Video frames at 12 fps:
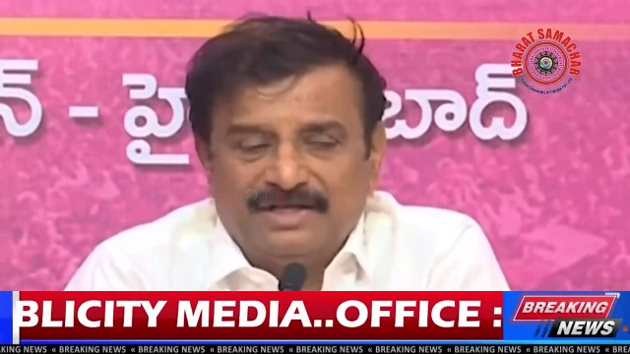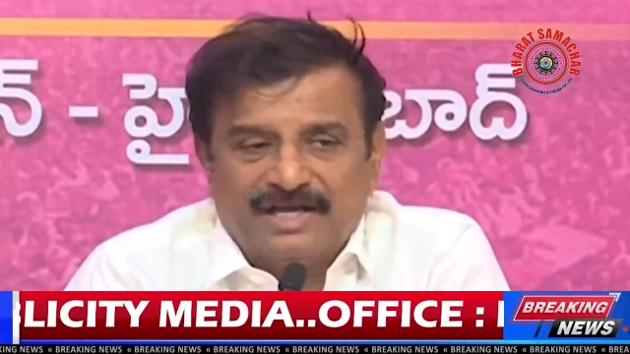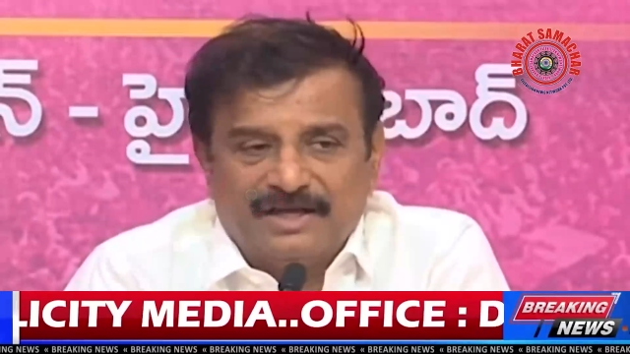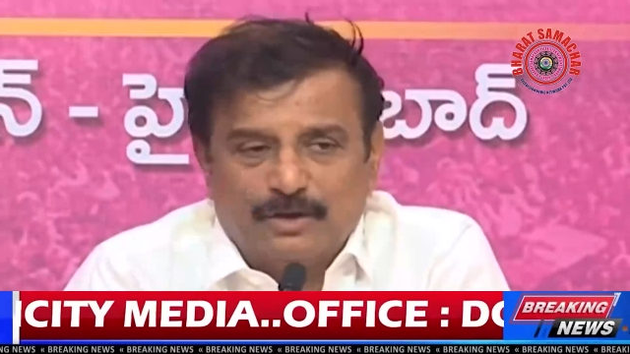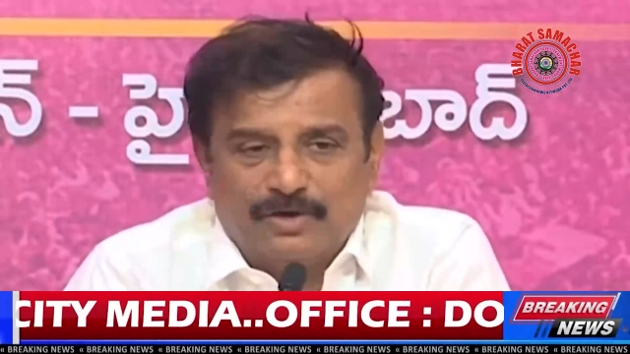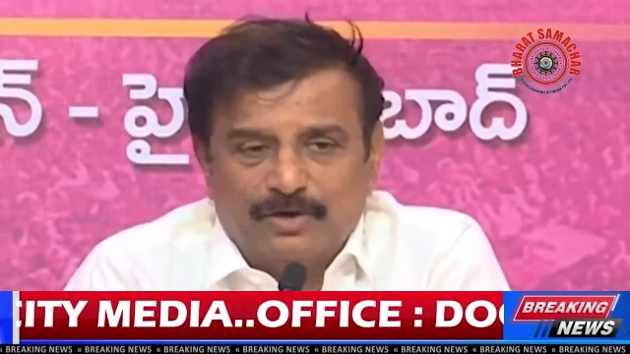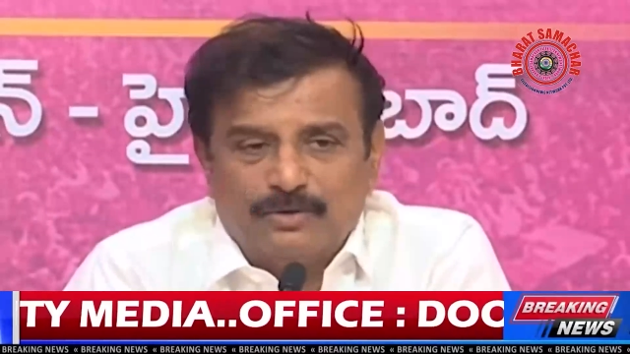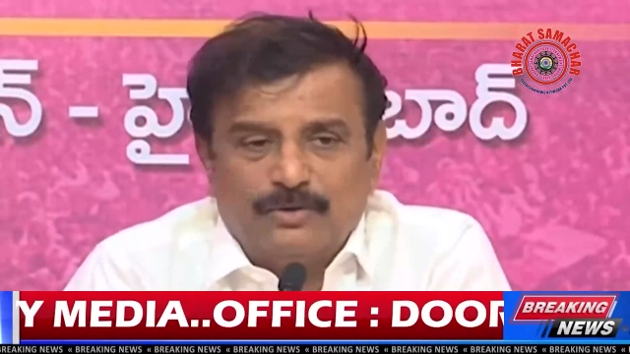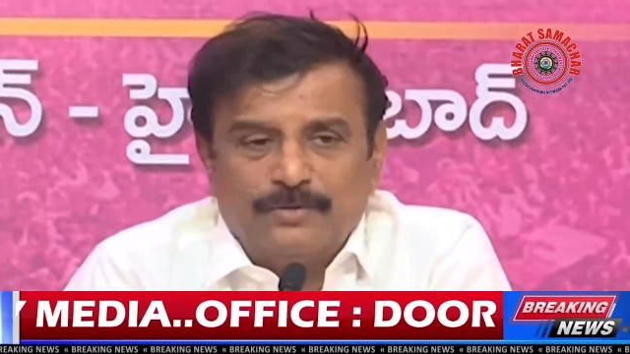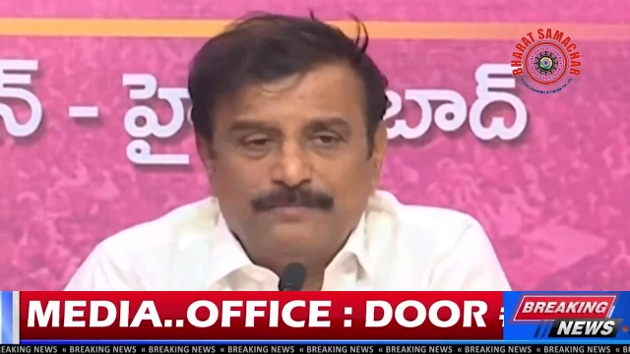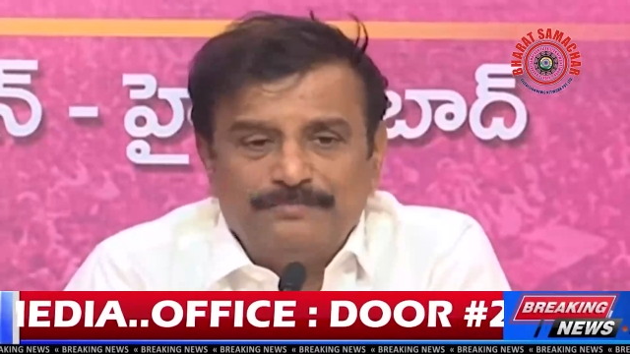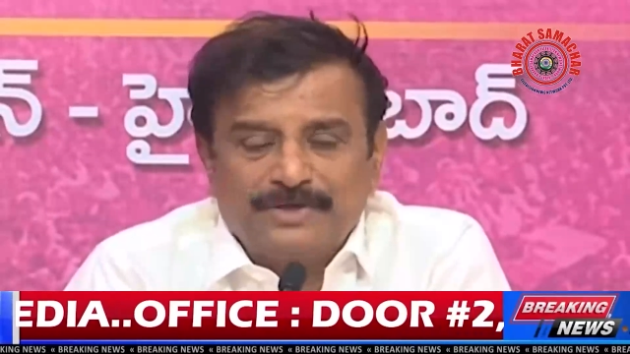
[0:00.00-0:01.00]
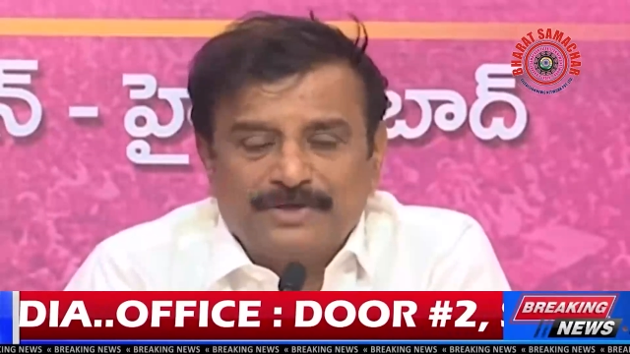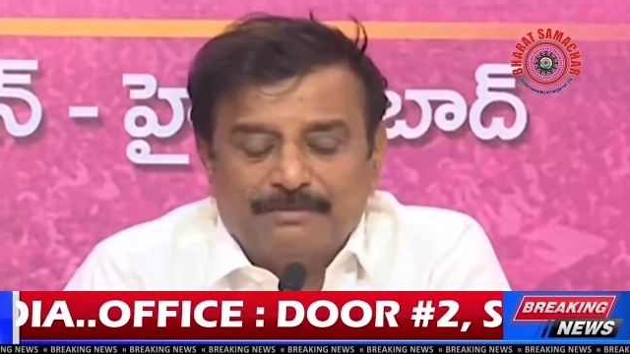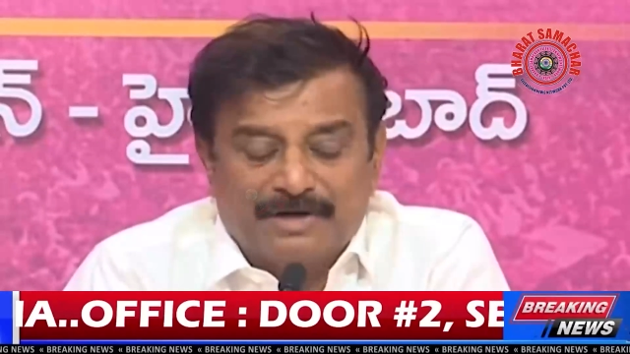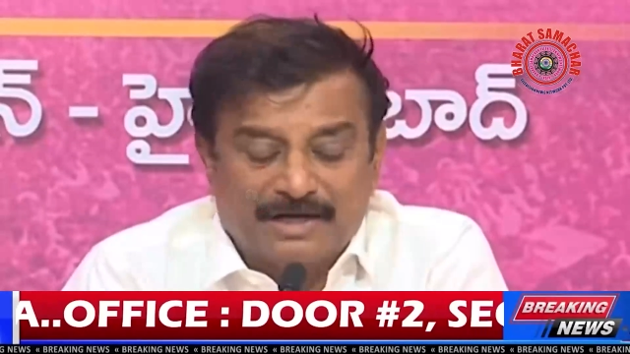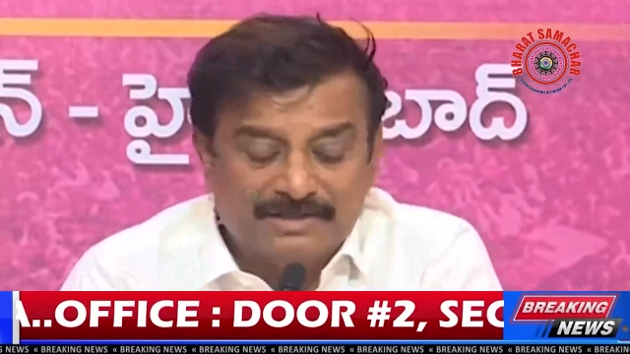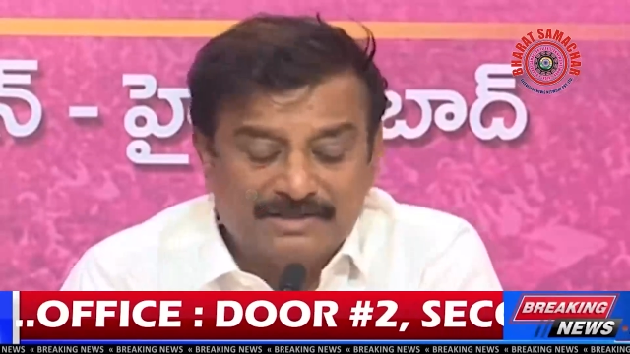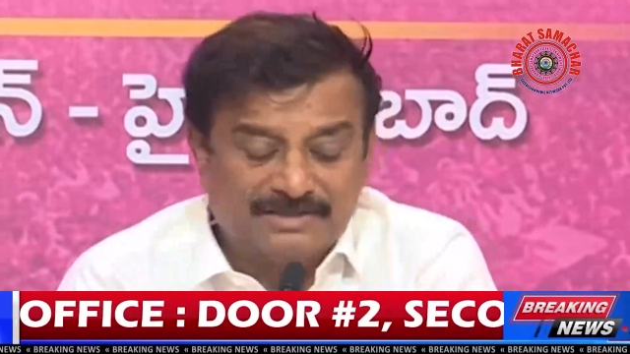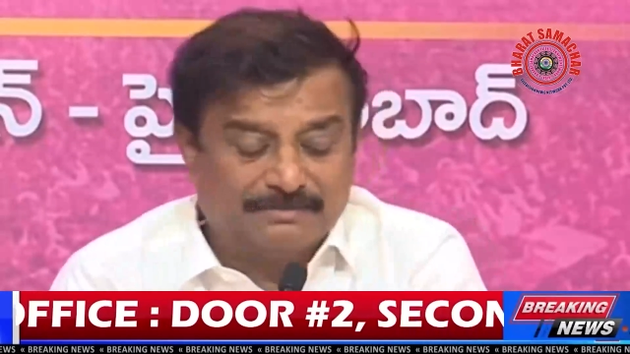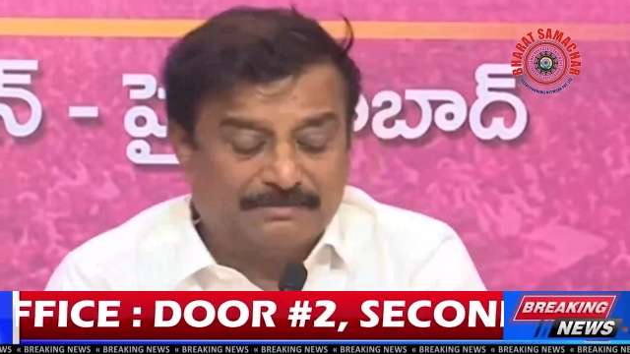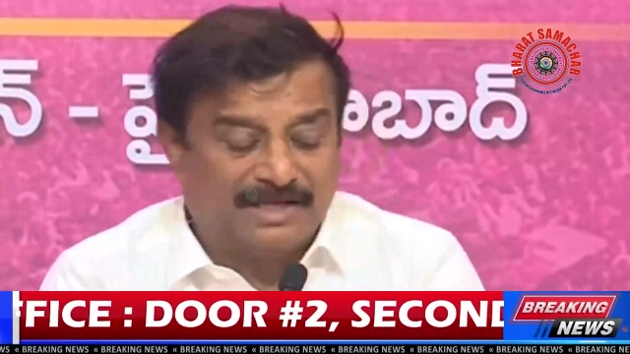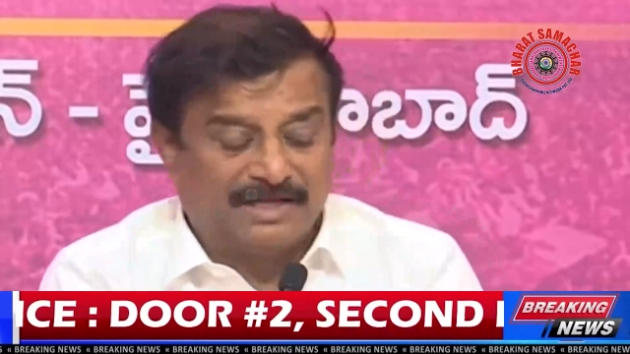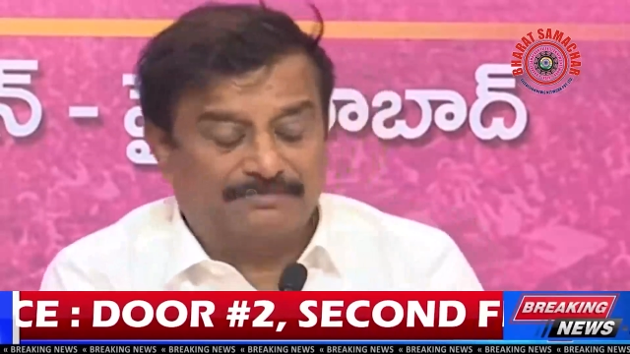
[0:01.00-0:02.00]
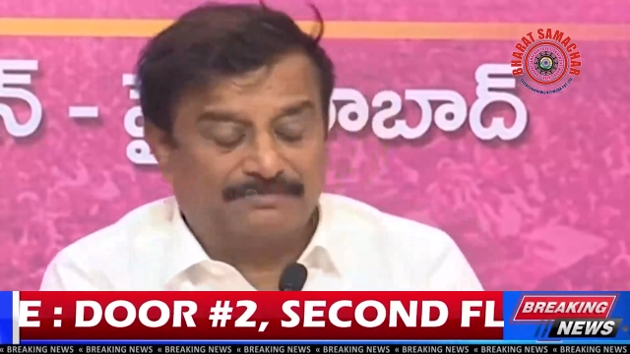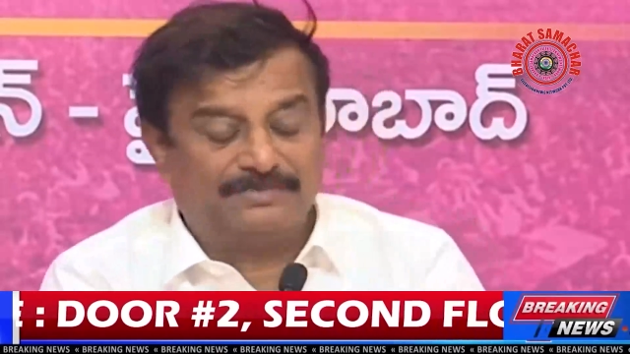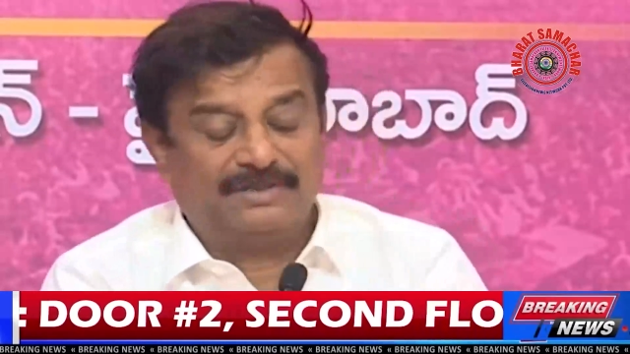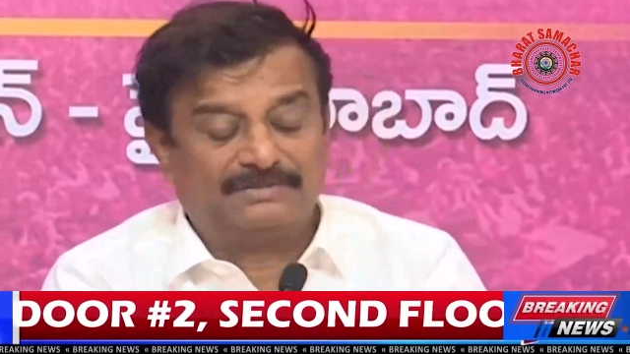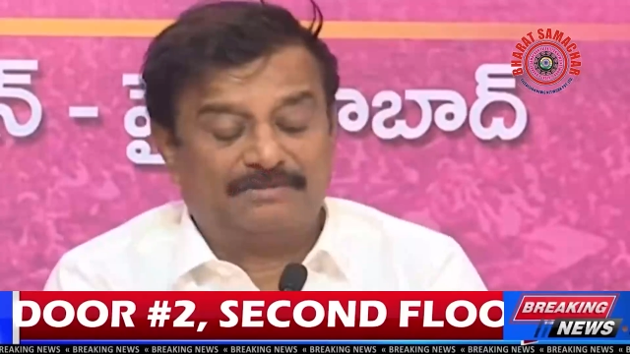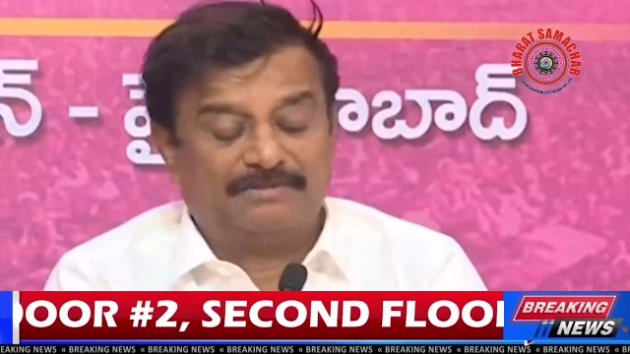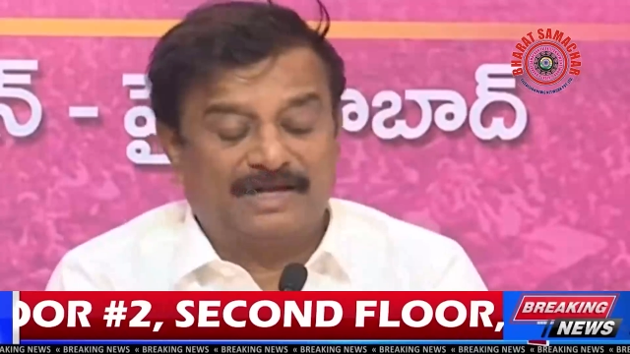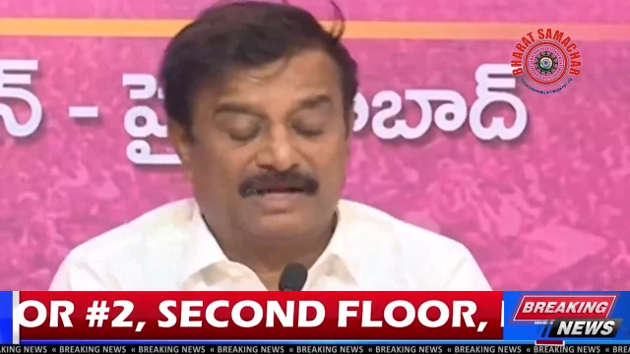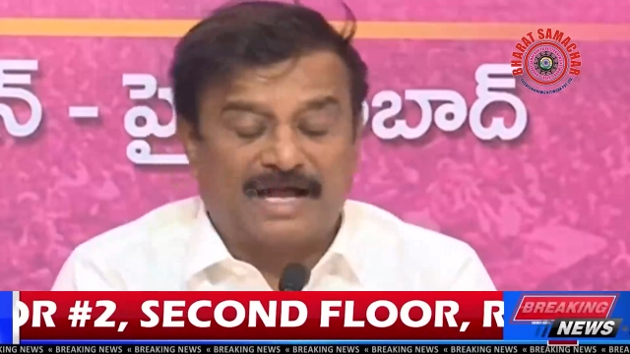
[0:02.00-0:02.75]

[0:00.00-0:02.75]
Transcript: ఇవాళ ఎవరు మా మా వాళ్ళ